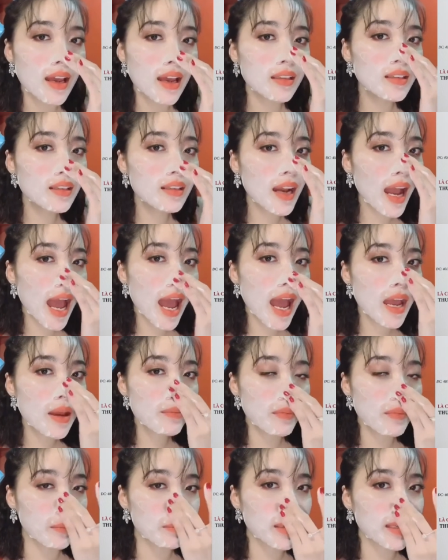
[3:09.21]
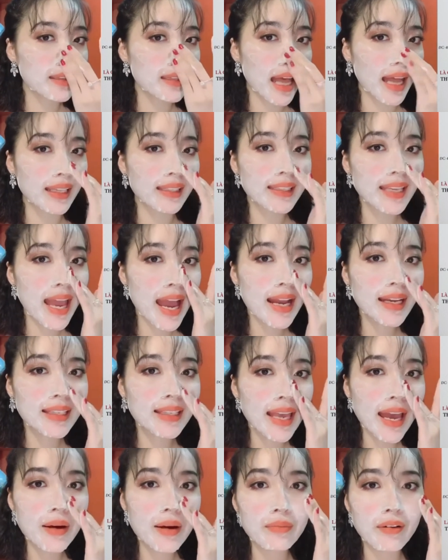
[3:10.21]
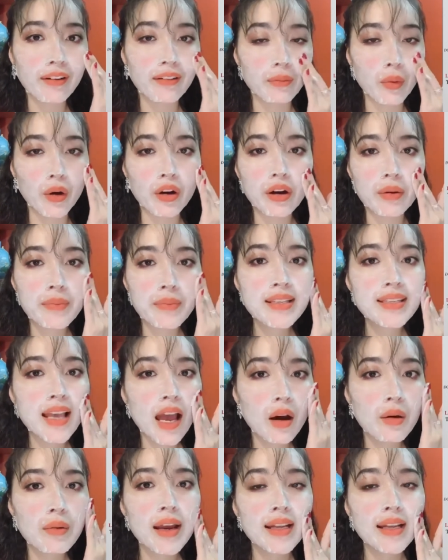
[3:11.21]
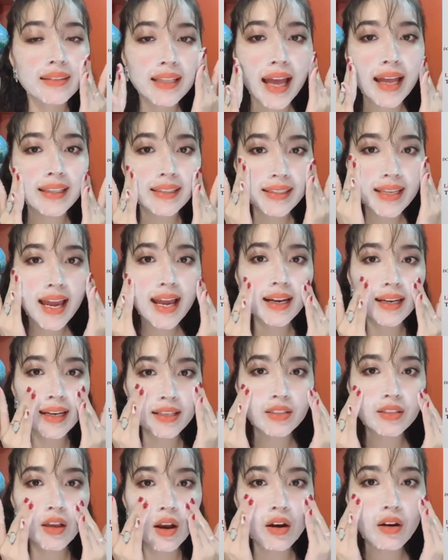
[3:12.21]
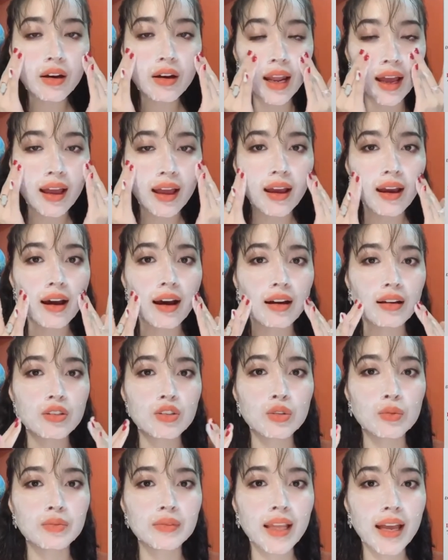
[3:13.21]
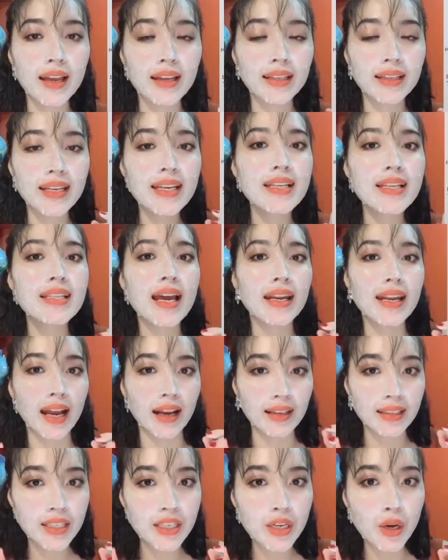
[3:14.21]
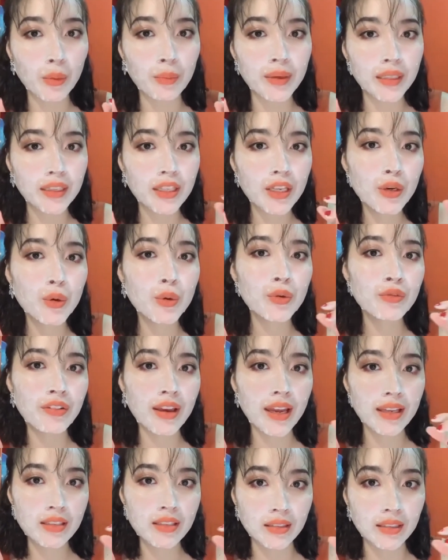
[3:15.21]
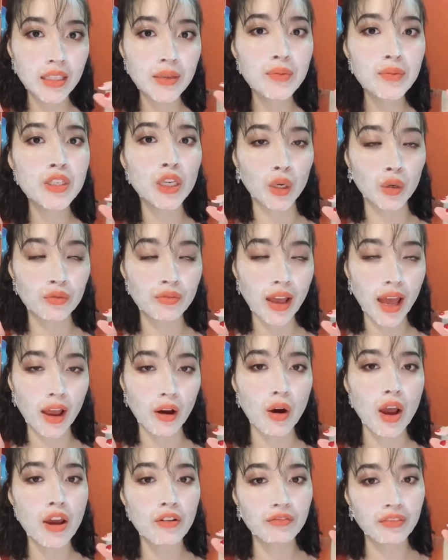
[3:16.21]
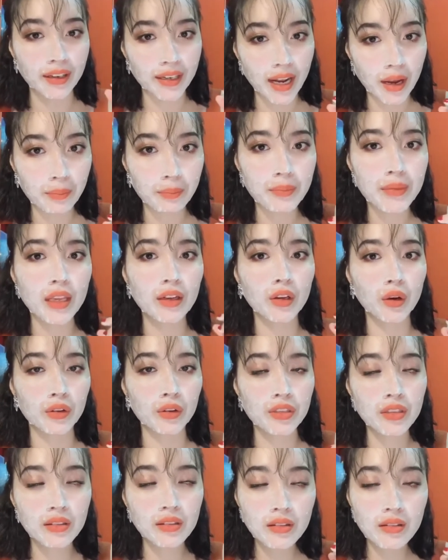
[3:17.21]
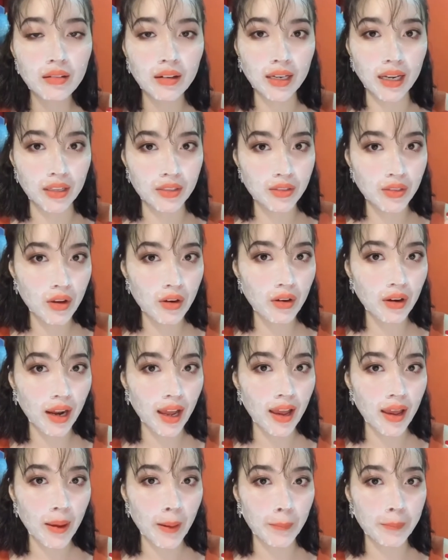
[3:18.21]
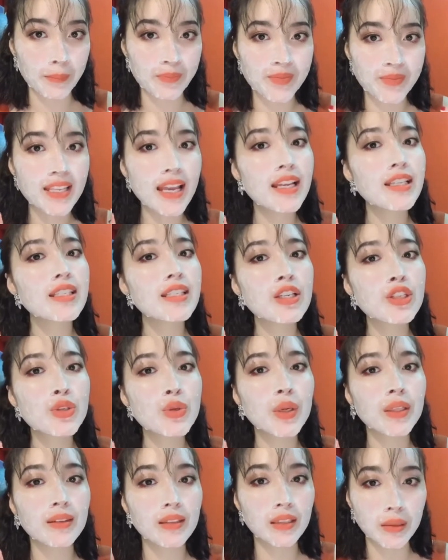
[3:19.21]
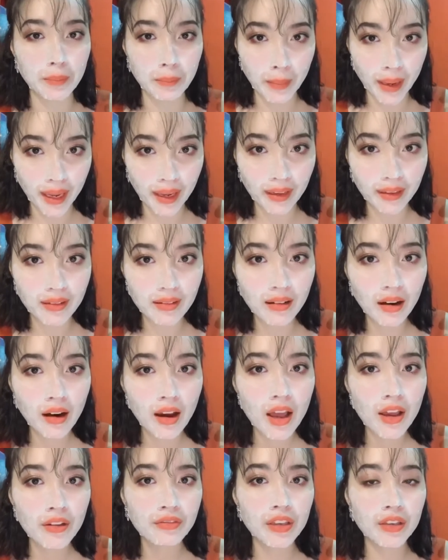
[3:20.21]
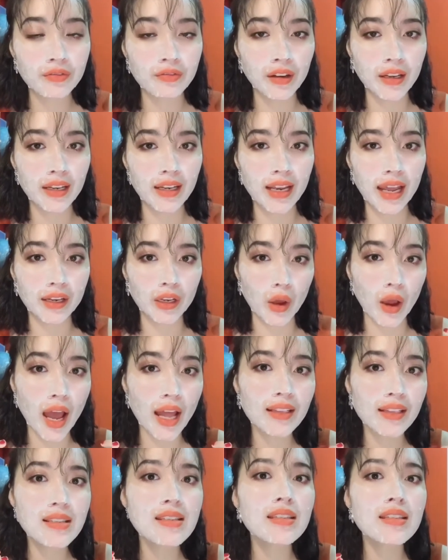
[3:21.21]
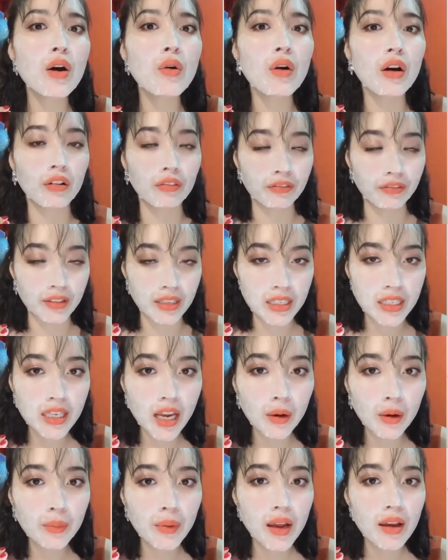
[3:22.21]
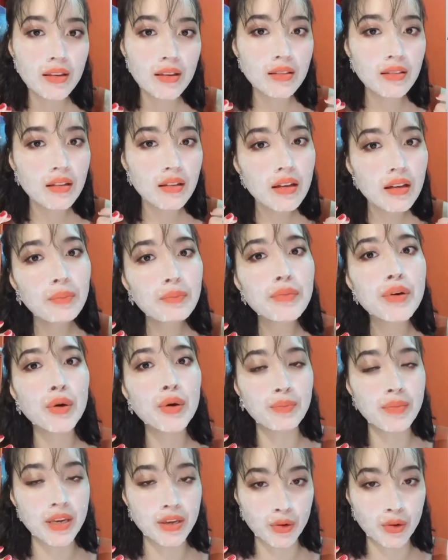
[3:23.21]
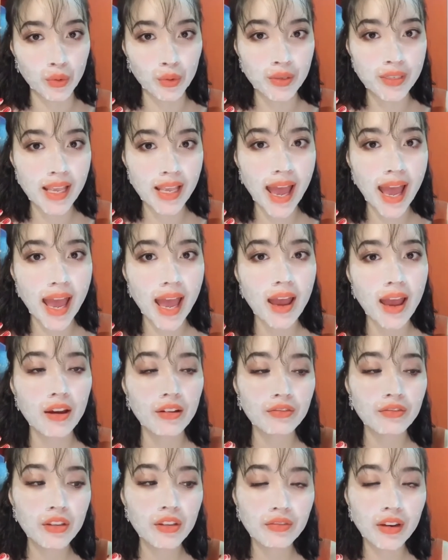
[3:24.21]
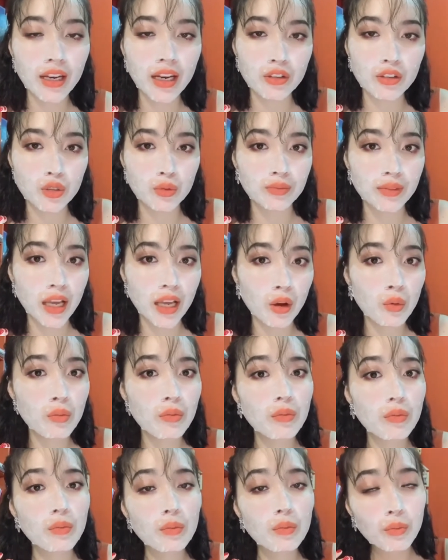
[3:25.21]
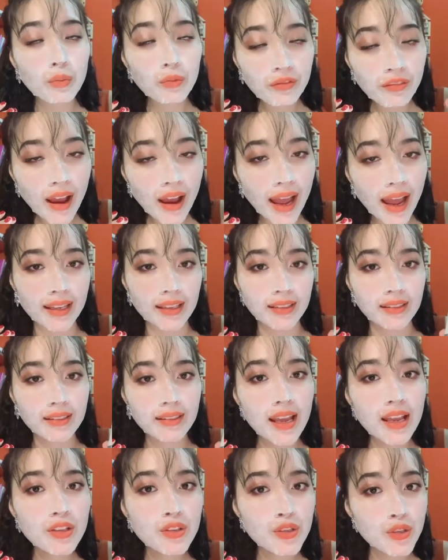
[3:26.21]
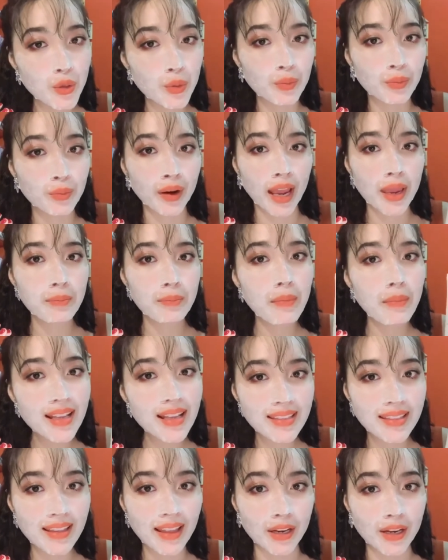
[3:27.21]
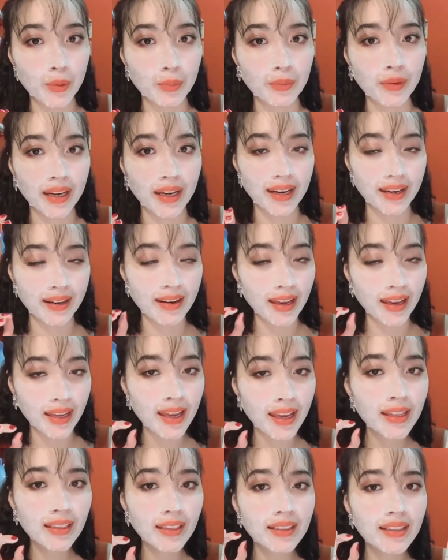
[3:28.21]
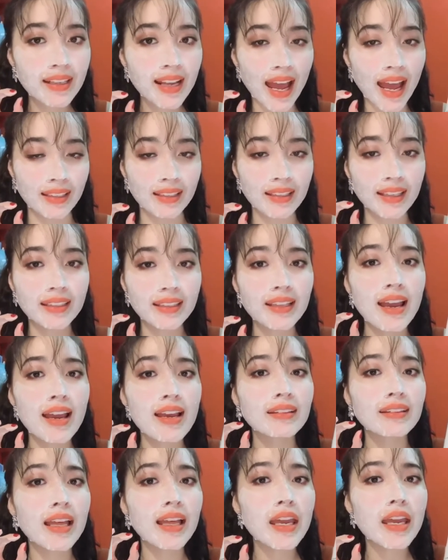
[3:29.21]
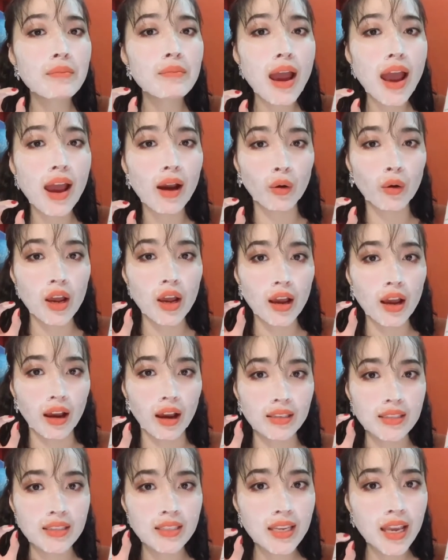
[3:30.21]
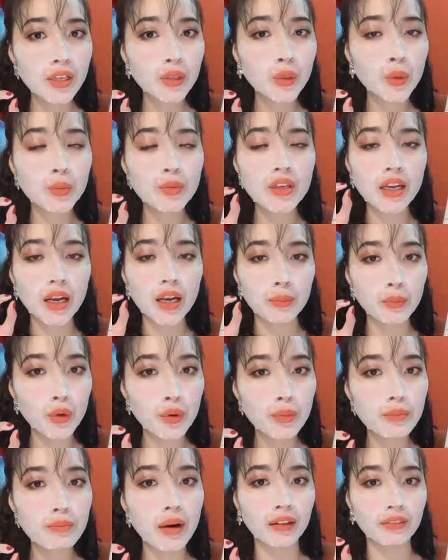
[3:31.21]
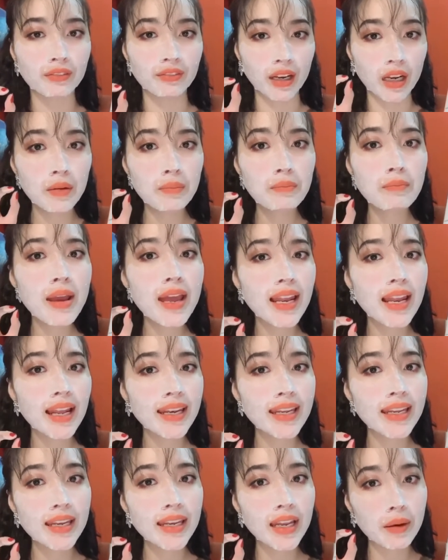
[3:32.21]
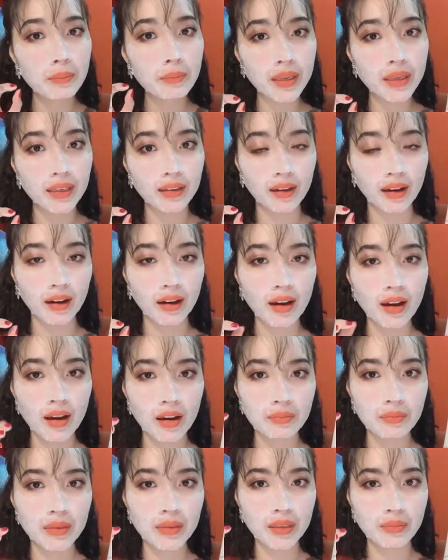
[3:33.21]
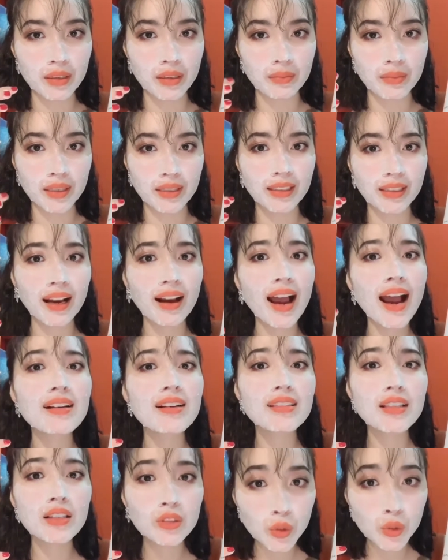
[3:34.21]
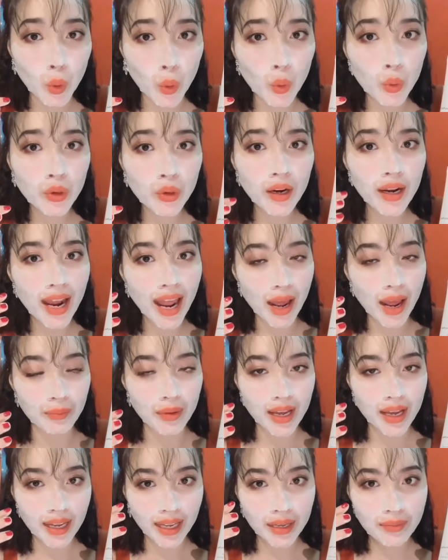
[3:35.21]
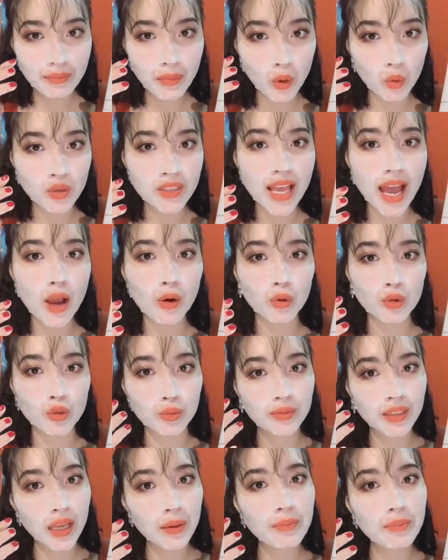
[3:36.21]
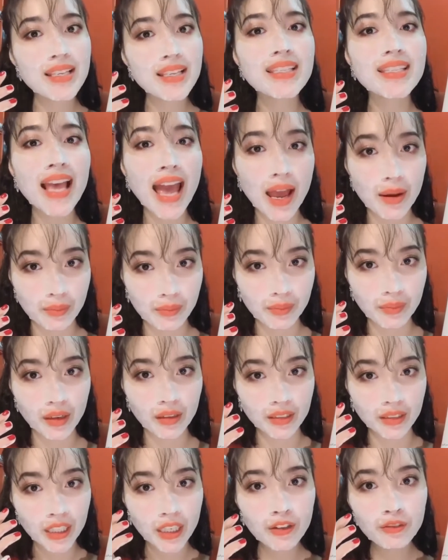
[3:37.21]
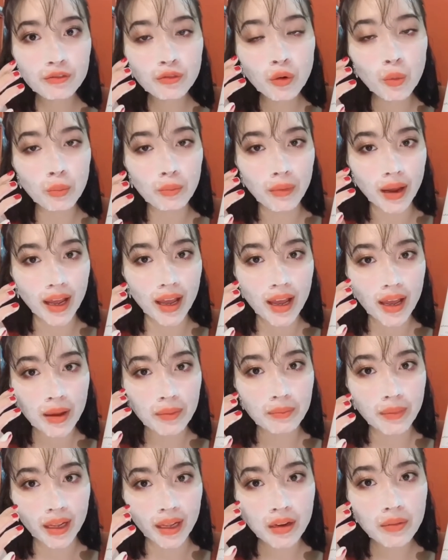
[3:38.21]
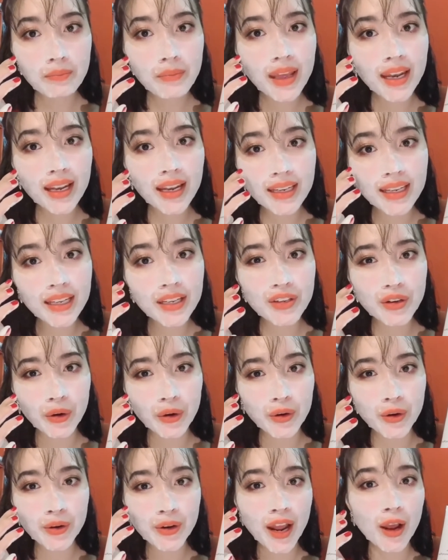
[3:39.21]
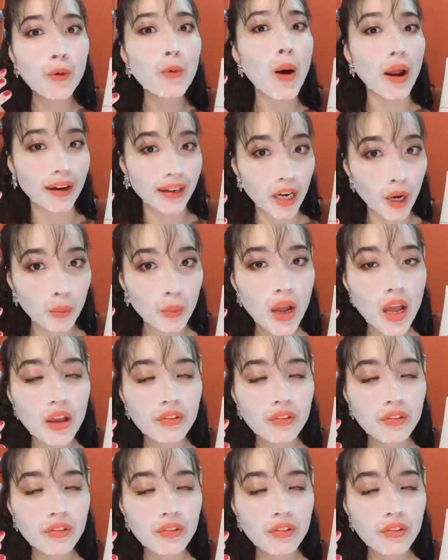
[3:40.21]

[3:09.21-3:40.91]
Những ai mà bị tàn nhang nha, mà mọi người biết sao không? Tàn nhang là do là uh, chúng ta đi ra nắng nhiều, bị tia u vê trực tiếp chiếu vào, và đặc biệt có những người là do là um, gen di truyền từ mẹ nữa. Vì vậy là nó ăn sâu ở phía trong, dưới lớp biểu bì của da. Vì vậy là chúng ta cũng phải nên dùng cái mask thải độc này để đẩy hết tất cả những cái tế bào uh, chết, cũng như là bụi bẩn và lớp melanin đang bị uh, bị bị bị tăng hắc sắc tố, nó làm cái màu da của chúng ta bị sạm ở những cái vùng mà mà lớp melanin nó nó đang hoạt động.